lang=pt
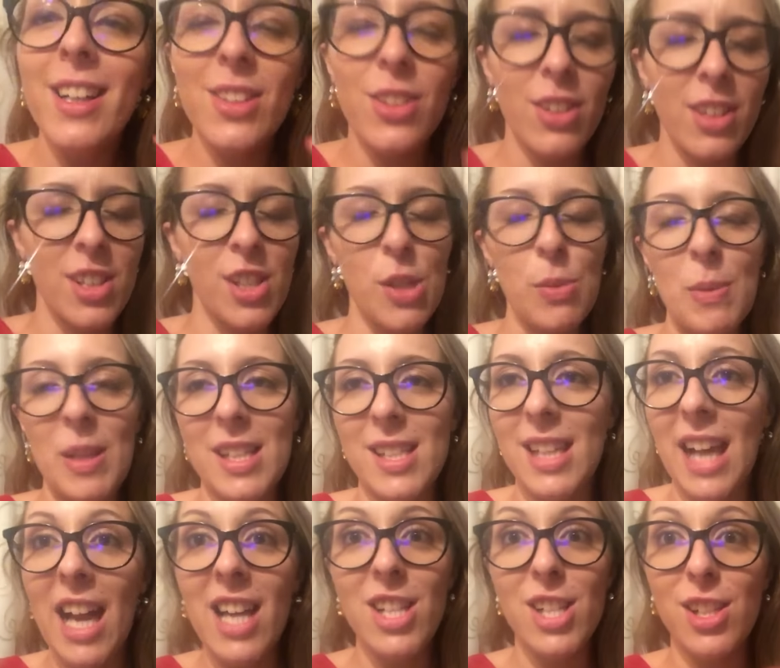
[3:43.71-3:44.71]
Todas as
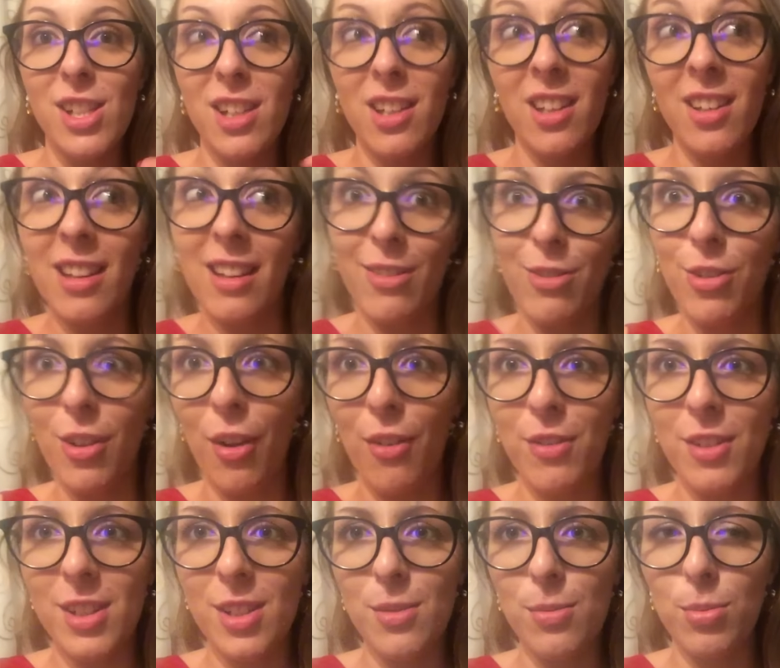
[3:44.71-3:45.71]
mensagens, ainda nem fui ao
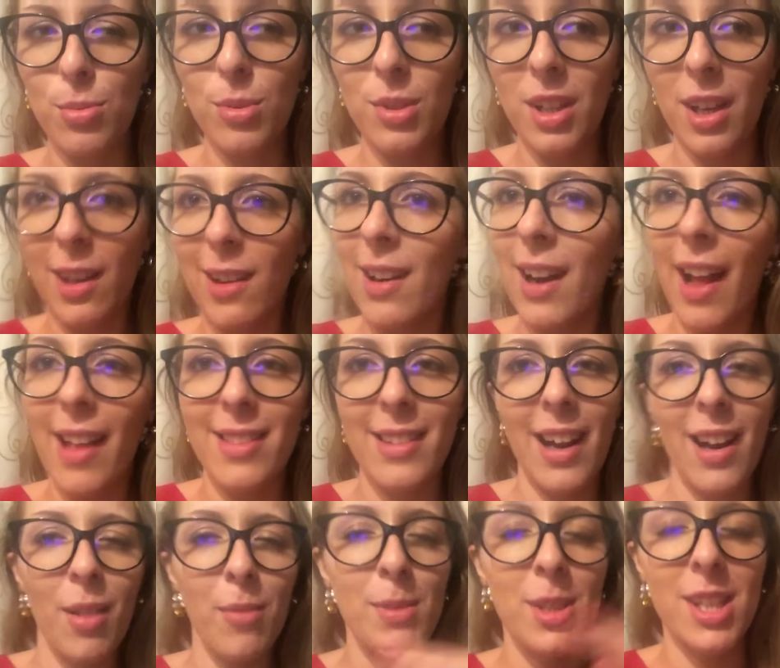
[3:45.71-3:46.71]
Facebook agora à
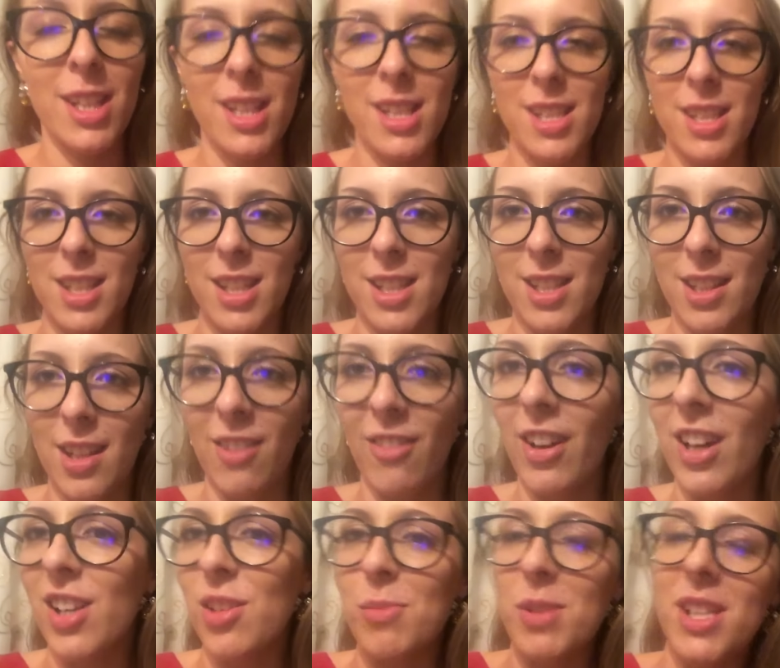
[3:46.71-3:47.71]
tarde, mas tenho a certeza que tenho
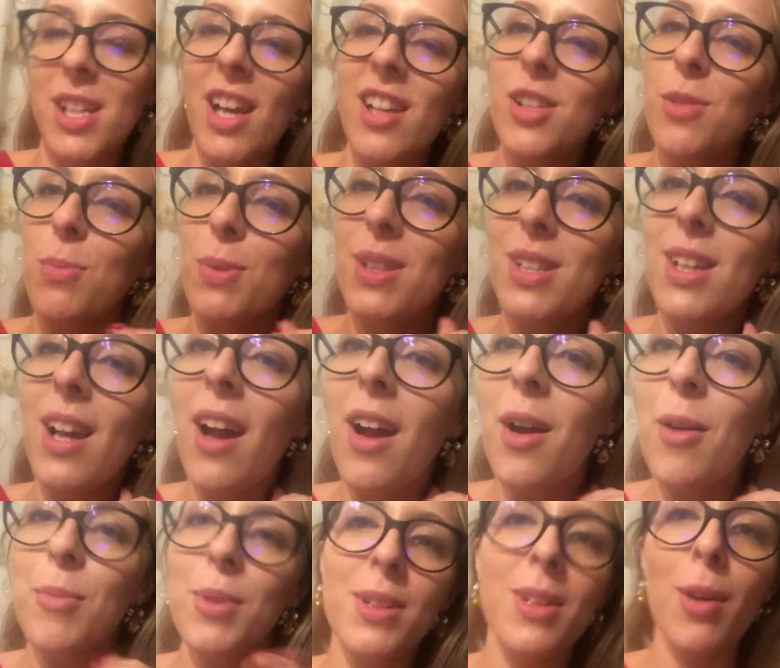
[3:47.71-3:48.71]
várias mensagens. Por isso,
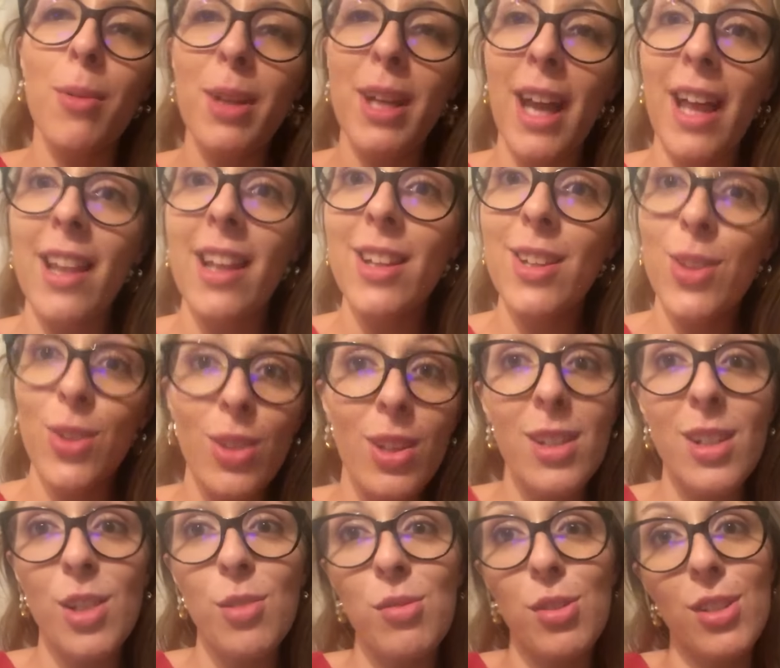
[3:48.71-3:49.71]
muito obrigada a
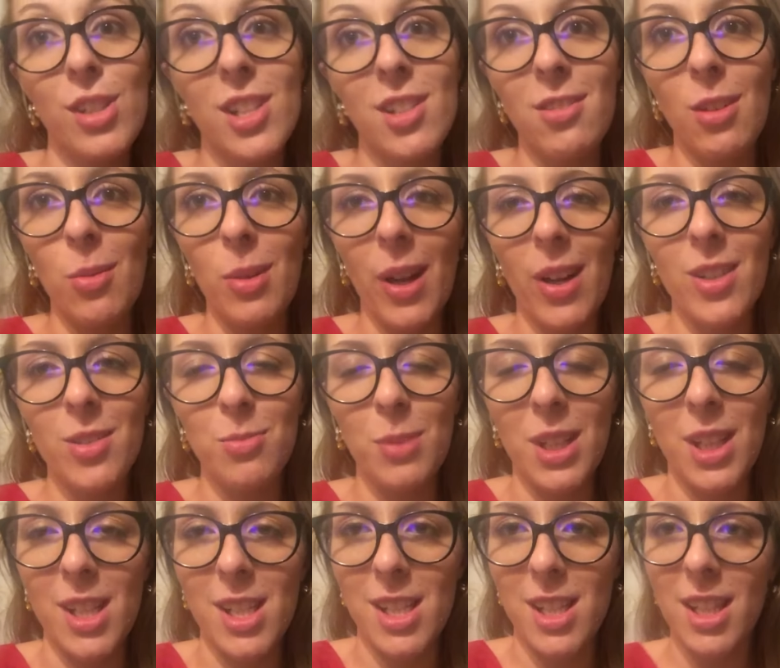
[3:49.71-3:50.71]
todas as pessoas que se lembraram de
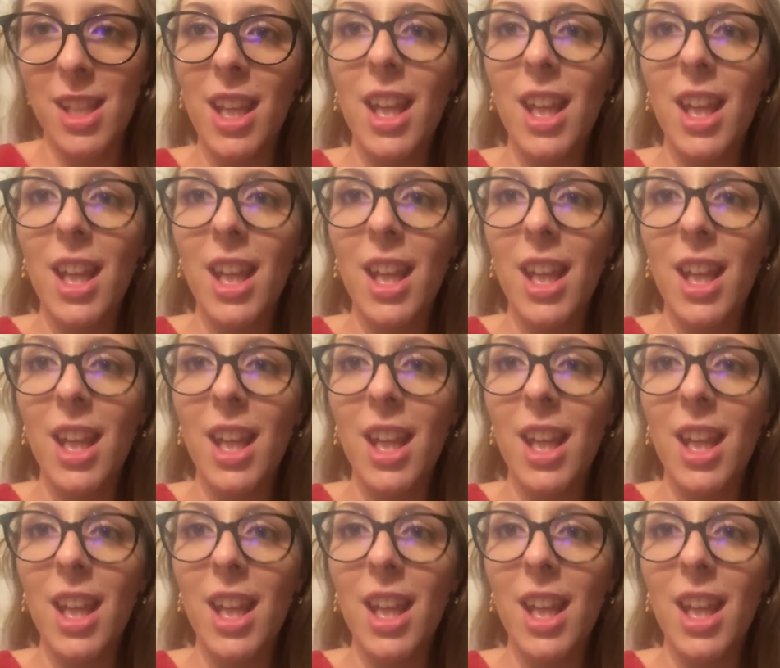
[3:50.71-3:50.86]
mim neste